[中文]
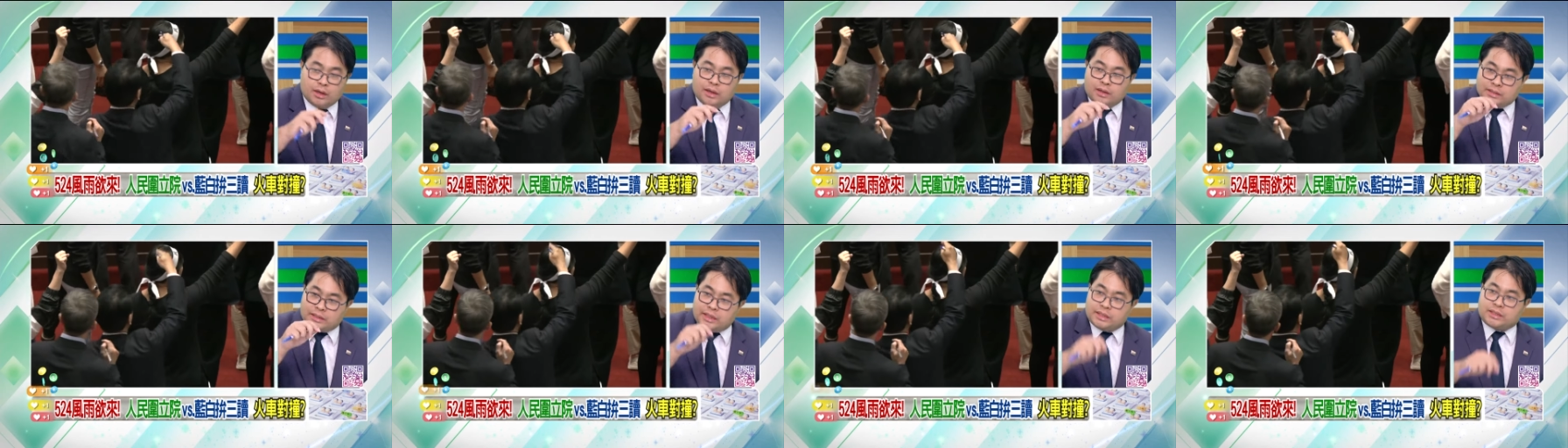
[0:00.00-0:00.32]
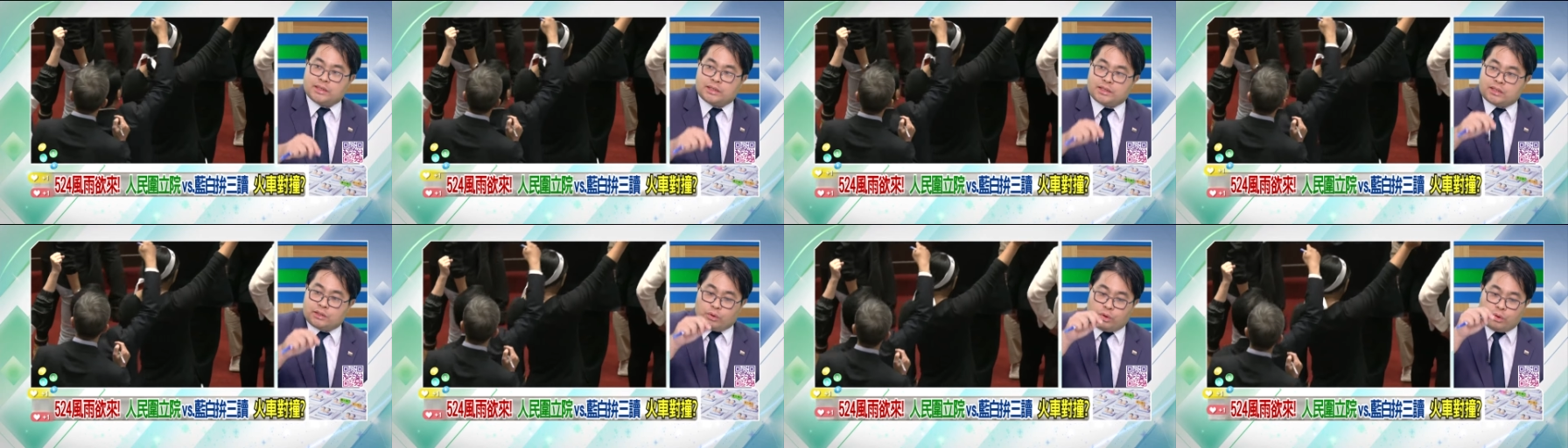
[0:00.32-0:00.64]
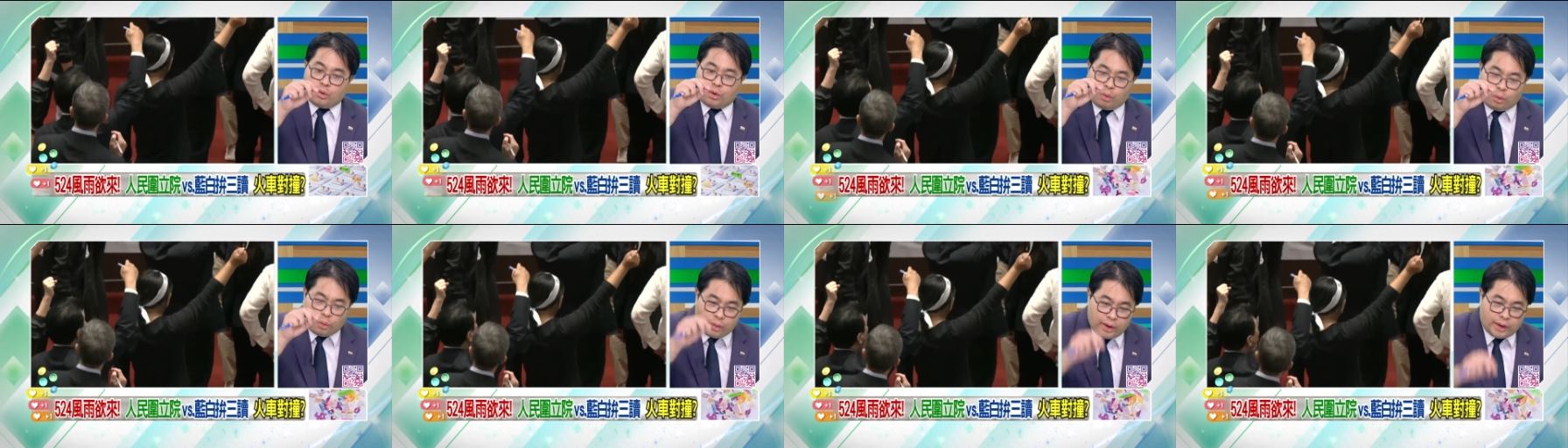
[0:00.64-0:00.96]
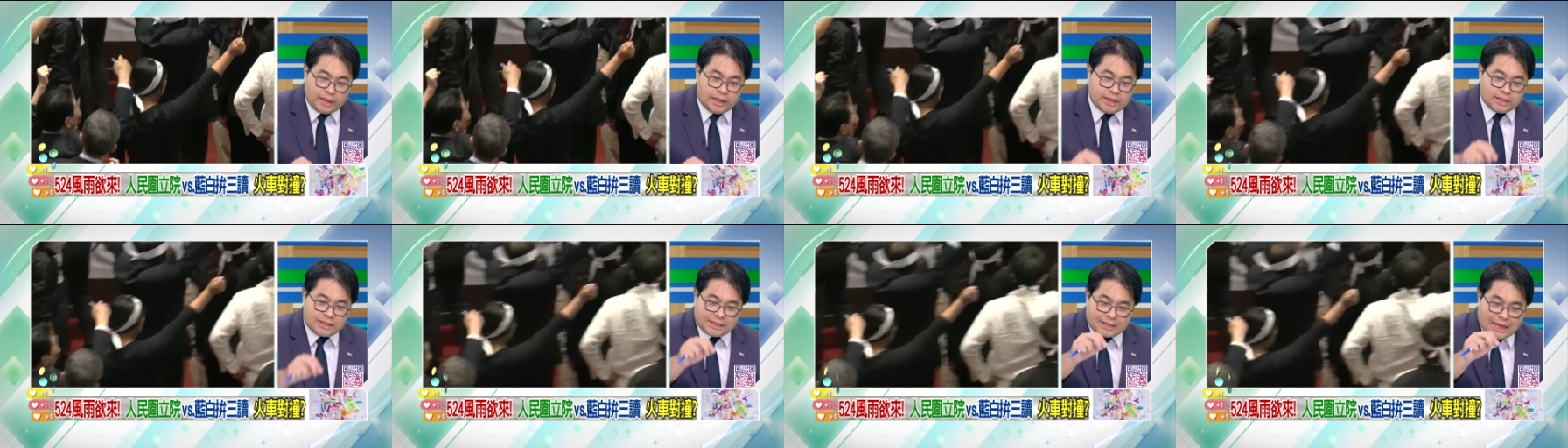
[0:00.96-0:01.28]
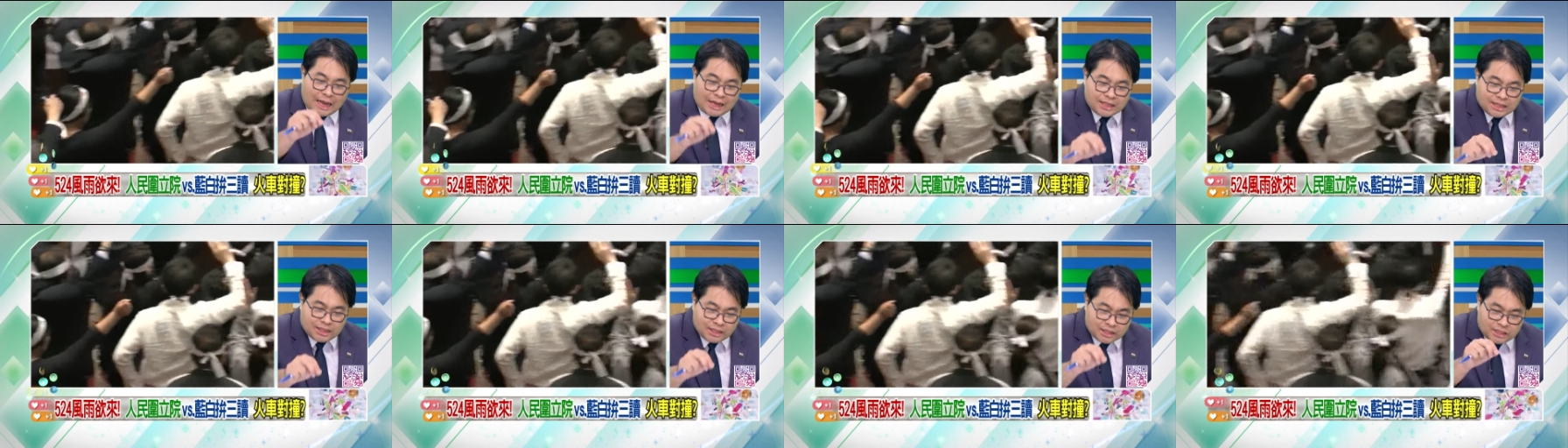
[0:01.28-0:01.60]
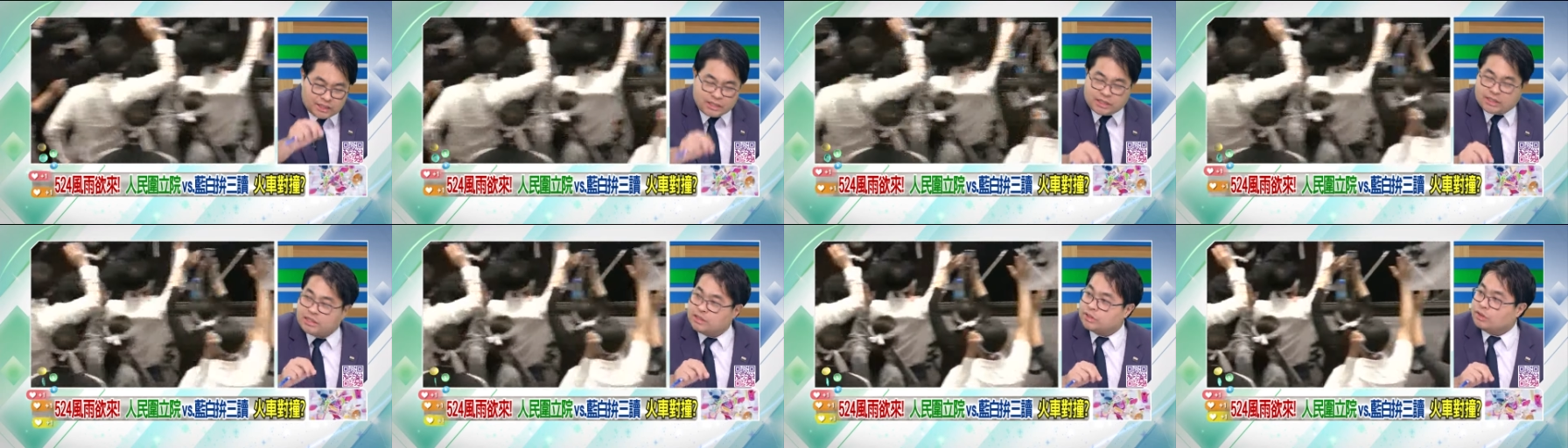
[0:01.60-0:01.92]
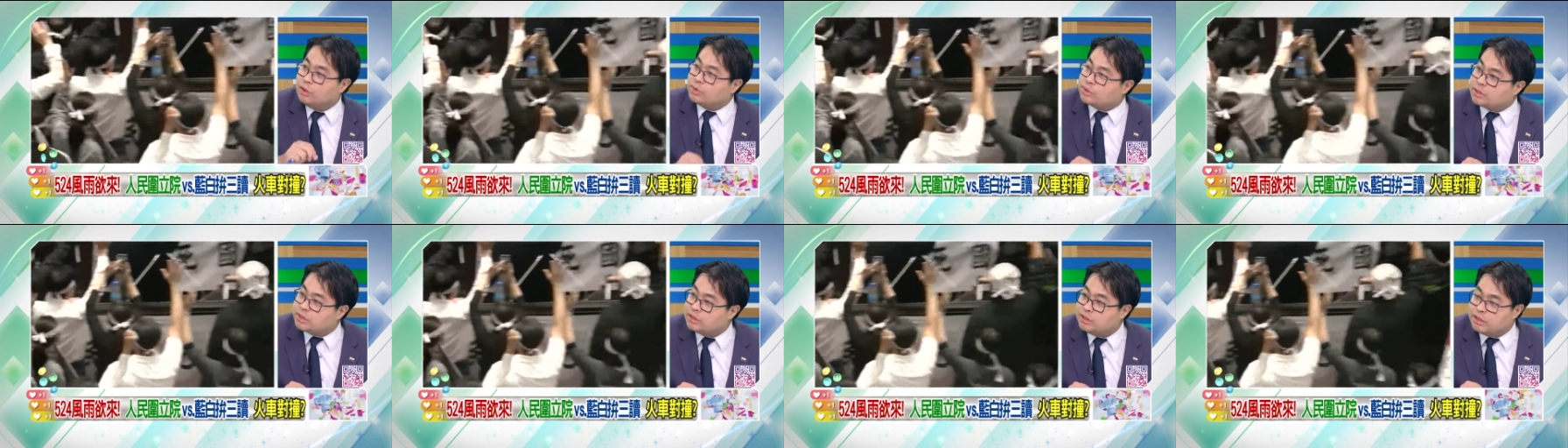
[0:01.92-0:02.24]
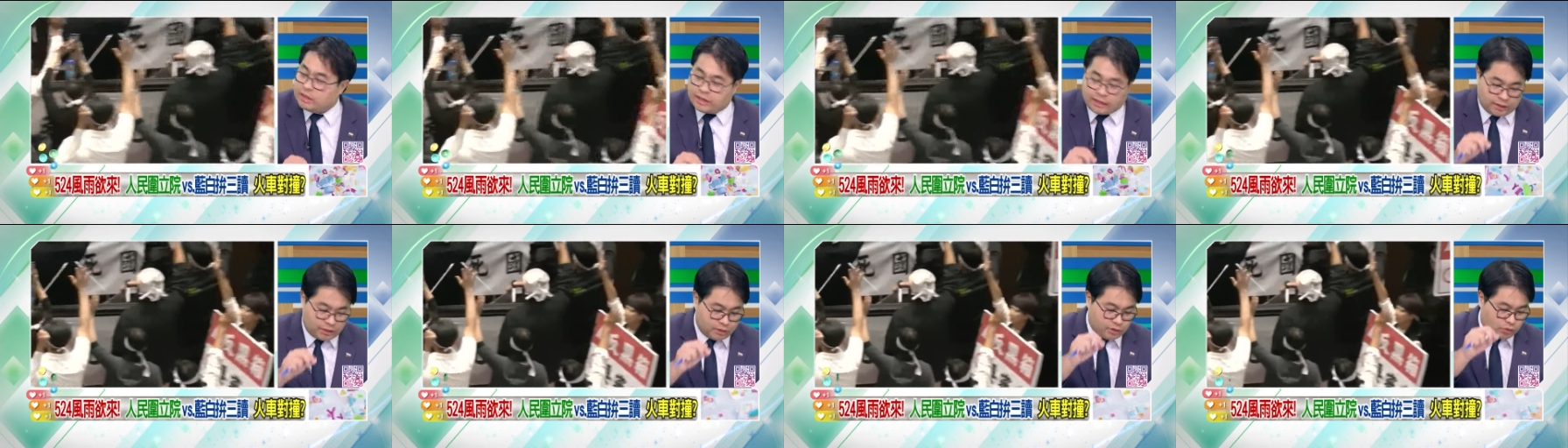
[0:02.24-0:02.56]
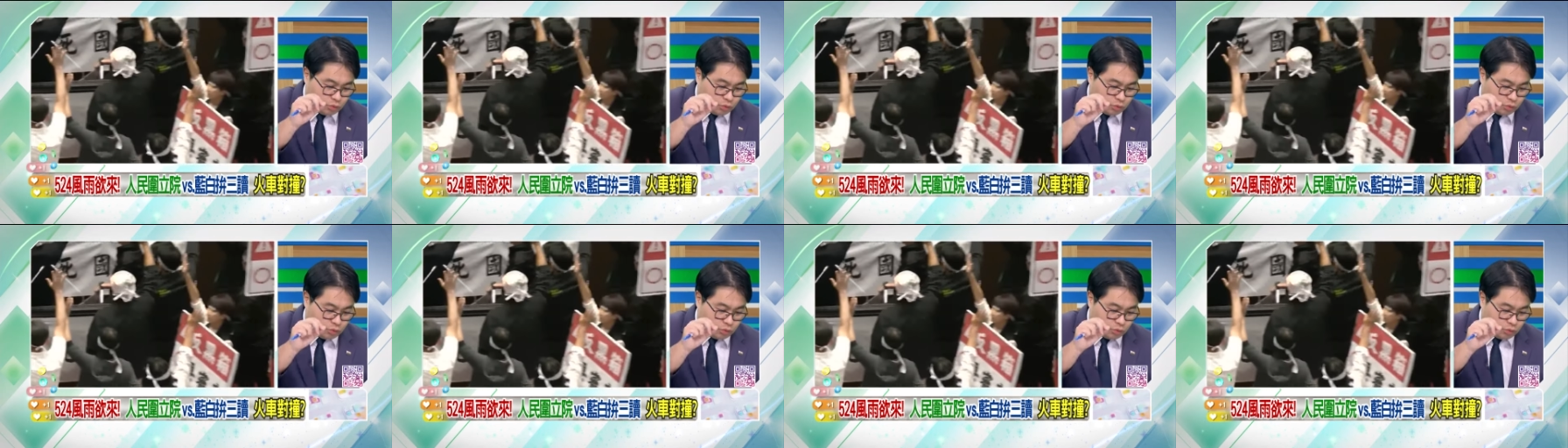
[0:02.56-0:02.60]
这次是唯一三个机制都失灵，